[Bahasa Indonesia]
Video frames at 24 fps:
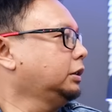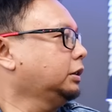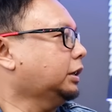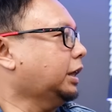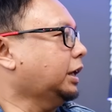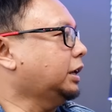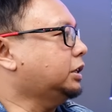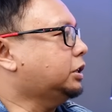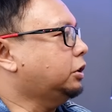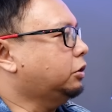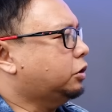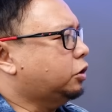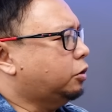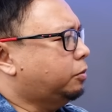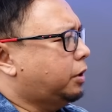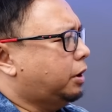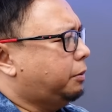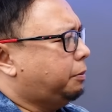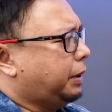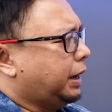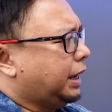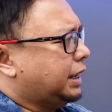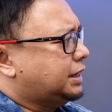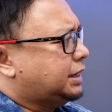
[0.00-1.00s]
Tadi saya
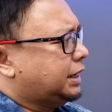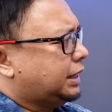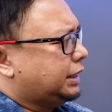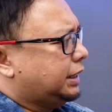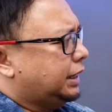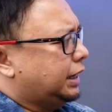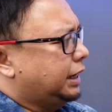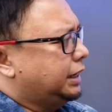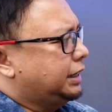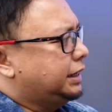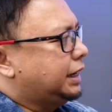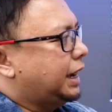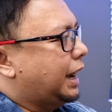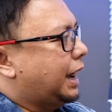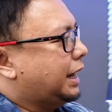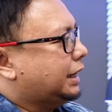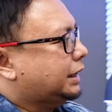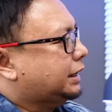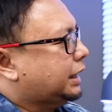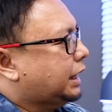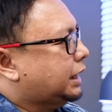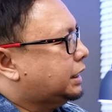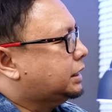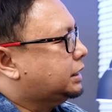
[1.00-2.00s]
coba pakai settingan di
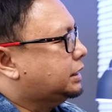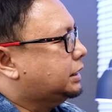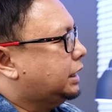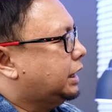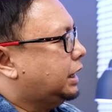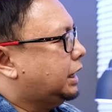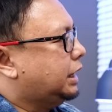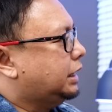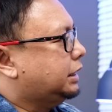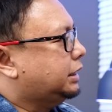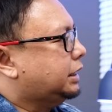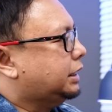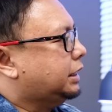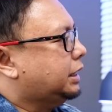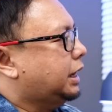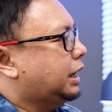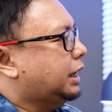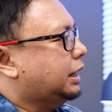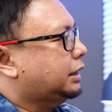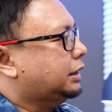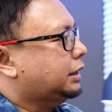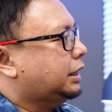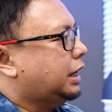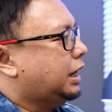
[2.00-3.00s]
atasnya
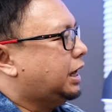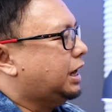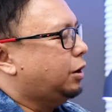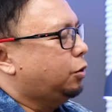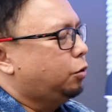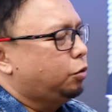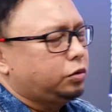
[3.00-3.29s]
ternyata